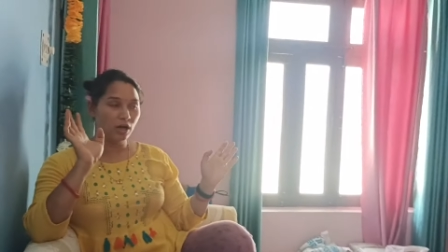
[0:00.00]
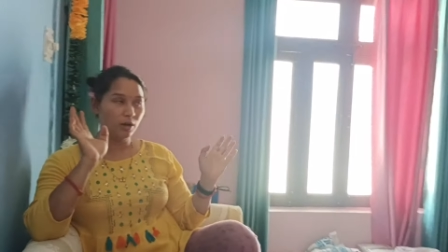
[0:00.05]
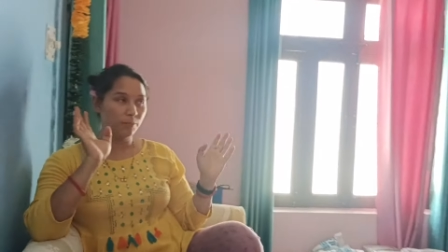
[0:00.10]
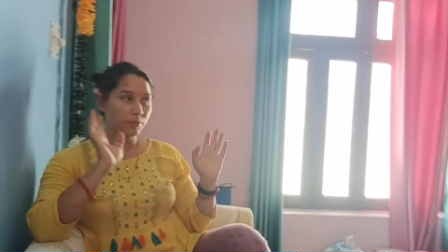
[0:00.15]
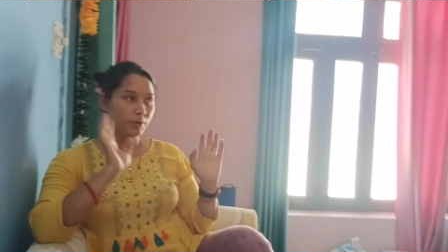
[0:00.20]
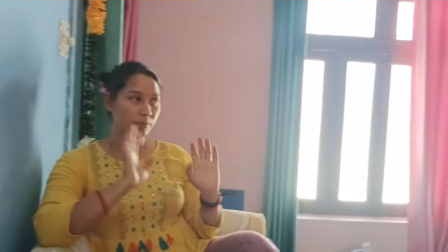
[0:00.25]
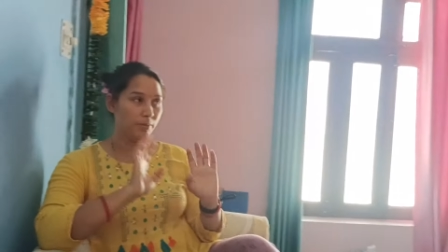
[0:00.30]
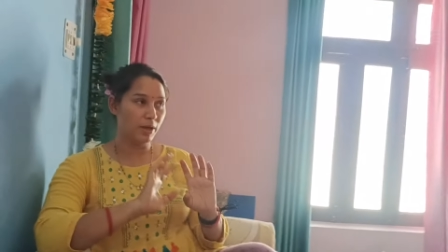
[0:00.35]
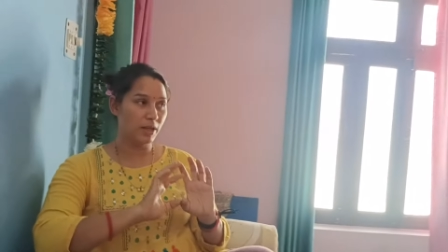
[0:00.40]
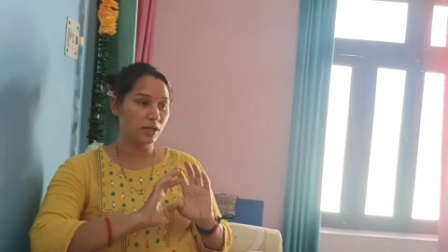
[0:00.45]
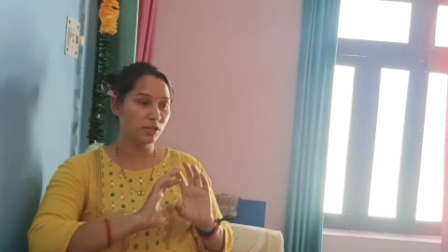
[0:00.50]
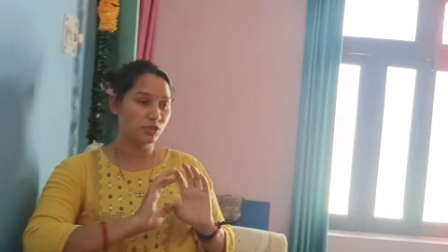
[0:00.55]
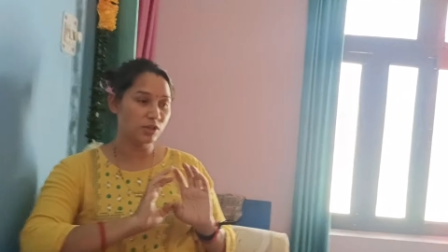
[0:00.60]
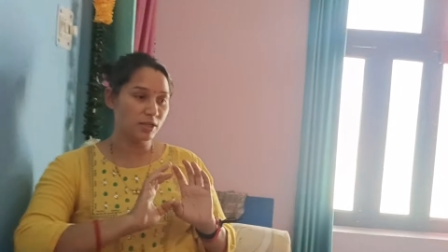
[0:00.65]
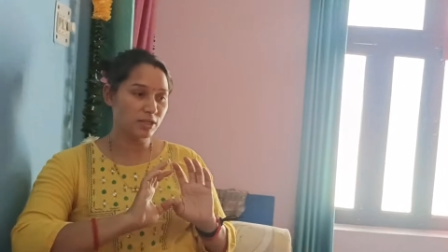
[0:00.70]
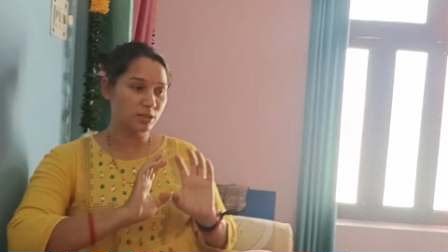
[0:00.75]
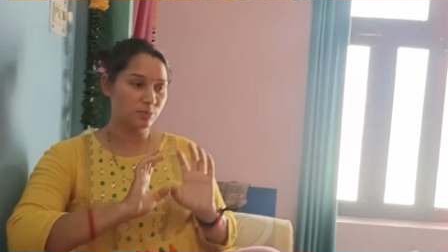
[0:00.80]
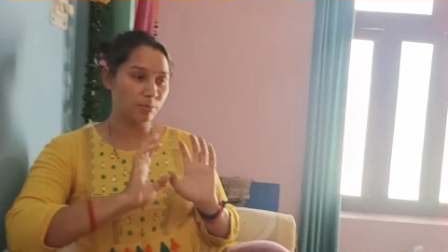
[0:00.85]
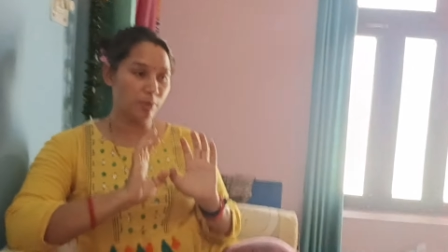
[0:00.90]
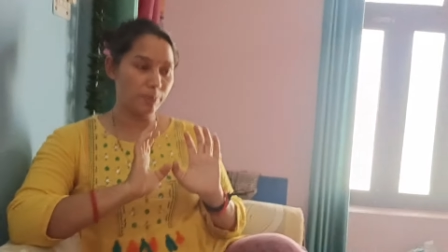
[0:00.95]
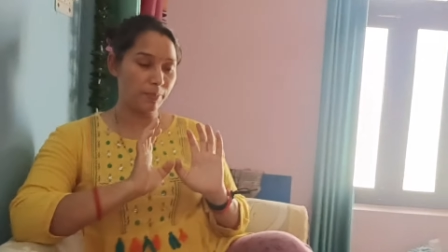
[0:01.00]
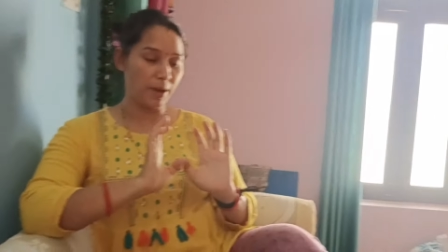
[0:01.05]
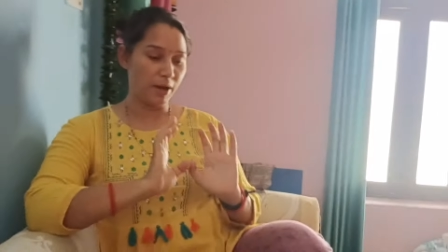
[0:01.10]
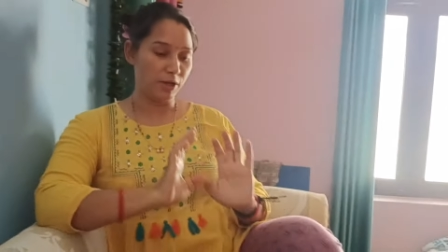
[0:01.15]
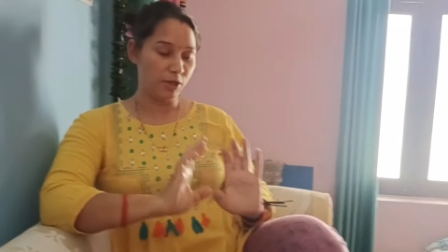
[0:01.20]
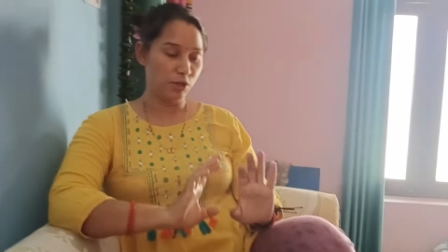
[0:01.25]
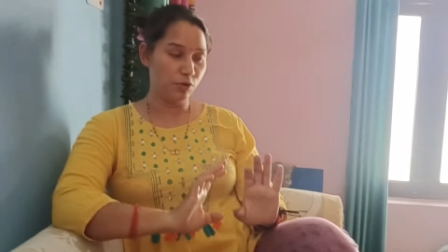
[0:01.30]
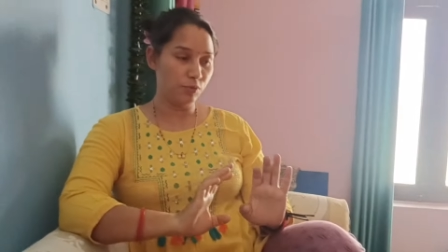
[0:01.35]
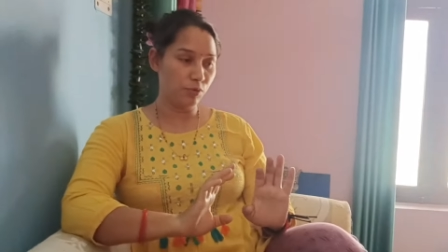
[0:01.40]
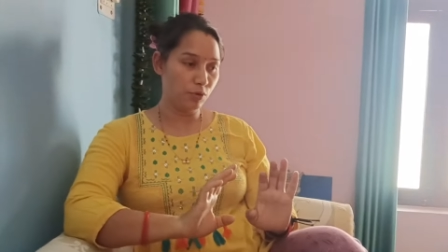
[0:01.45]
अभी मैं जस्ट मैं
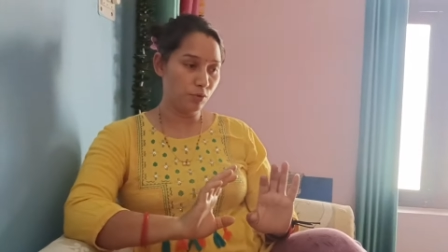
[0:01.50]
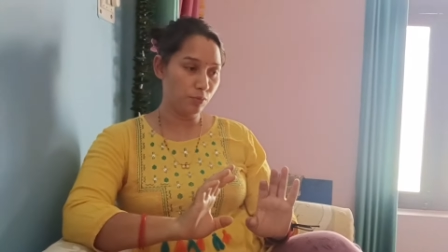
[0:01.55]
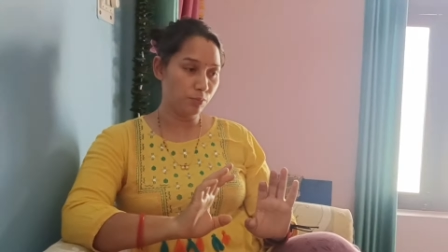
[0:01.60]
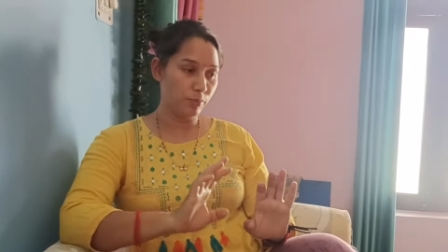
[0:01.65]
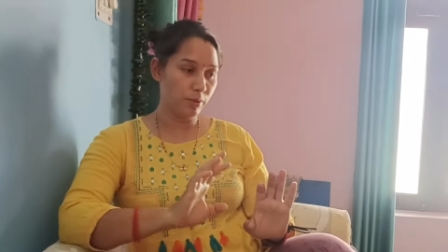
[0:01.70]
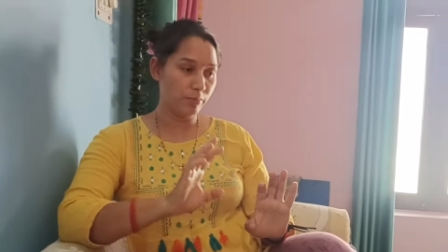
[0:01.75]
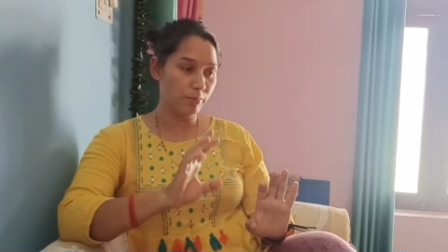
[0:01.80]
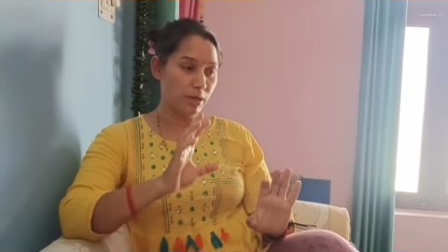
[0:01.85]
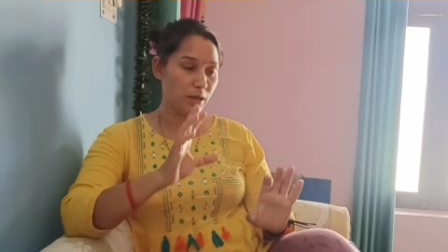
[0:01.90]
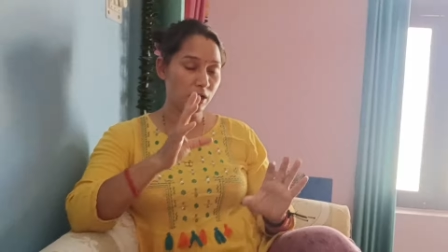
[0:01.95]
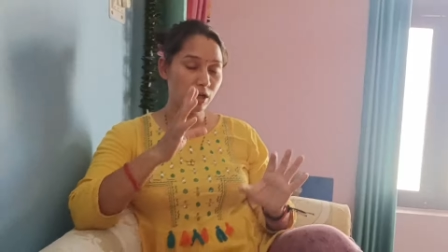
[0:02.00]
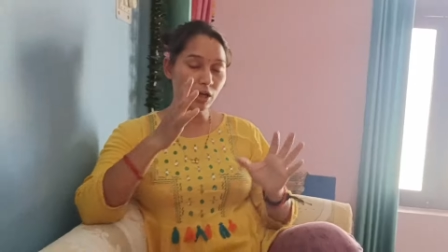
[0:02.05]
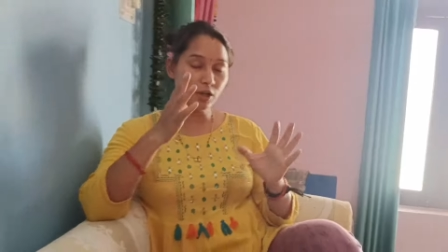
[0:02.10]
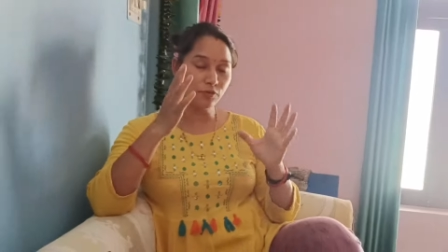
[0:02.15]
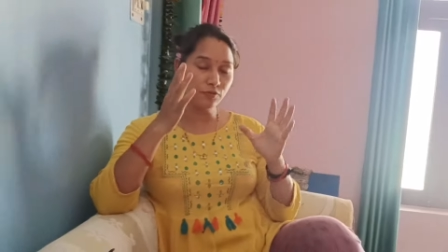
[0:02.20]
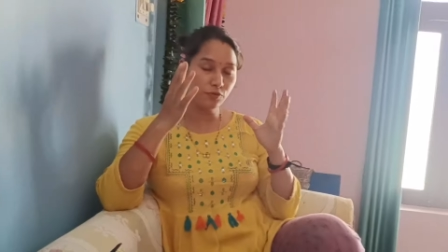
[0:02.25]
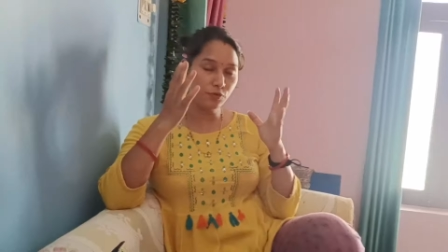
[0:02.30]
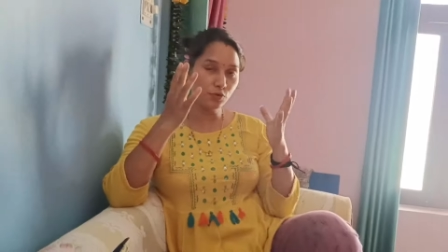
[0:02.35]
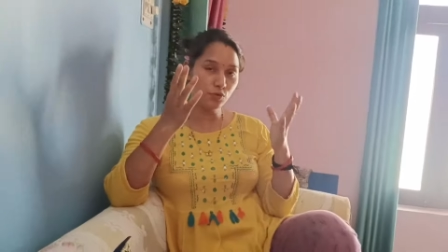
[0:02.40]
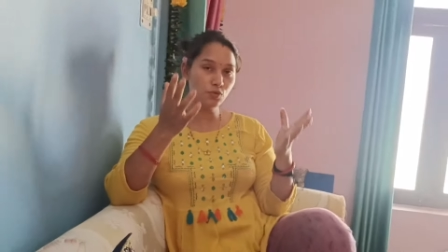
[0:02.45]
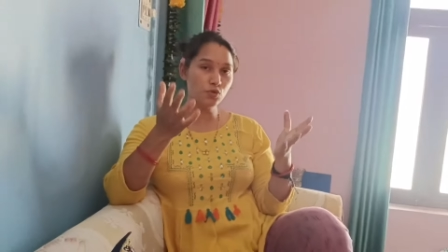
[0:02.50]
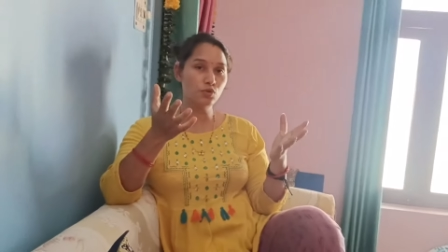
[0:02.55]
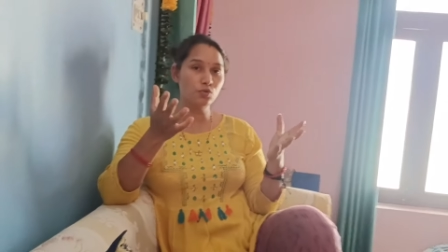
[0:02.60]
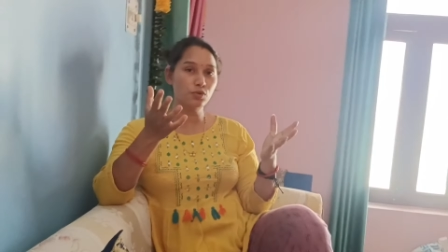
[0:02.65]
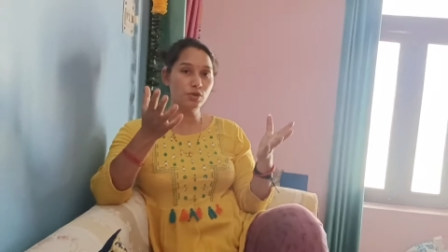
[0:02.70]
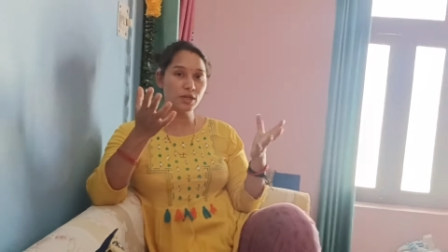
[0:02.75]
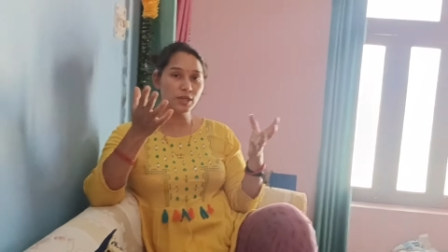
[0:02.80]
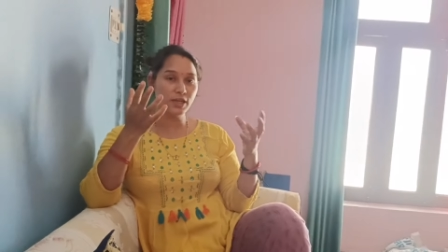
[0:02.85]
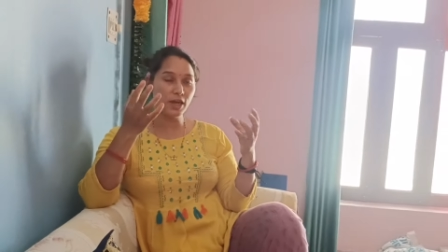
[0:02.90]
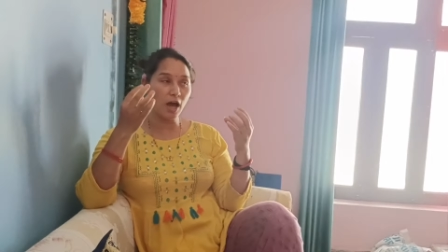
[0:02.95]
बैठी हुई हूँ कंफ्यूज हूँ कि